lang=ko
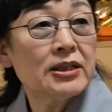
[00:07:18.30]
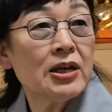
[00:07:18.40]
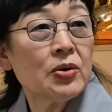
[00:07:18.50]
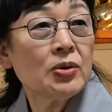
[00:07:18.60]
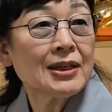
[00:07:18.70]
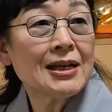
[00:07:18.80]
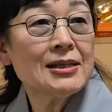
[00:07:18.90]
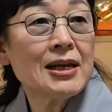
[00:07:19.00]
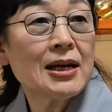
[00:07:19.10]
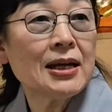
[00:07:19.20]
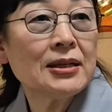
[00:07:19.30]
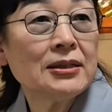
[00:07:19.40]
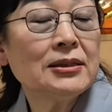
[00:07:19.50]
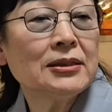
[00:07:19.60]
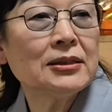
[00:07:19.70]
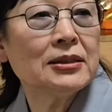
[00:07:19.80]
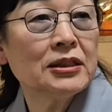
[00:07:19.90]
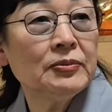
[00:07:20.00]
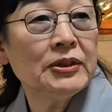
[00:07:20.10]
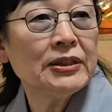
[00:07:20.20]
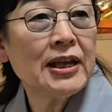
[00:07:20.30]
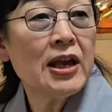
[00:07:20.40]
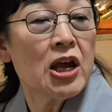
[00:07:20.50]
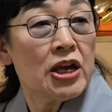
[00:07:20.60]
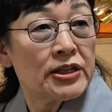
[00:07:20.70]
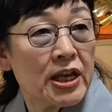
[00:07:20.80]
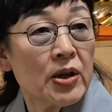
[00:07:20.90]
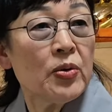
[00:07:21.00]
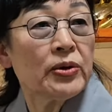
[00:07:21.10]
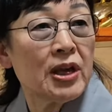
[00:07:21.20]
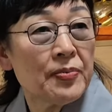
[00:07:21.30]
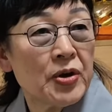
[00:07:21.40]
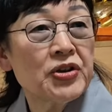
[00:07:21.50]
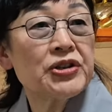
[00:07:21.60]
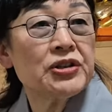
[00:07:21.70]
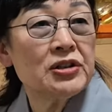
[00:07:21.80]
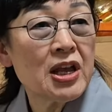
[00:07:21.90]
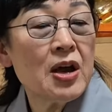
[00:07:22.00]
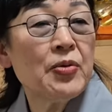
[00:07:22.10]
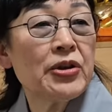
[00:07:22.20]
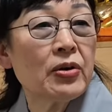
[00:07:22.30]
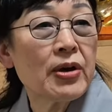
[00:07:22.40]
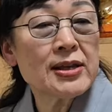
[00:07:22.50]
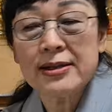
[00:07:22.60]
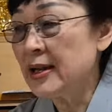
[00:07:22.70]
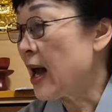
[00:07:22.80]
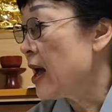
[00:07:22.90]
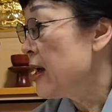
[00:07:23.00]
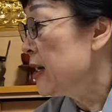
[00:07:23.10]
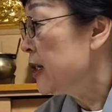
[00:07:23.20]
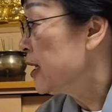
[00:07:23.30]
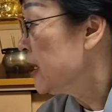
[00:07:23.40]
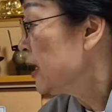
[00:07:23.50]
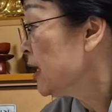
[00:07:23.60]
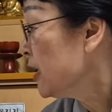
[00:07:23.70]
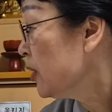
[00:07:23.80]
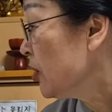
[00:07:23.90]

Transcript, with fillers: 새로 탄생하는 의미인데 새롭게 변신을 해보려고 했으나 이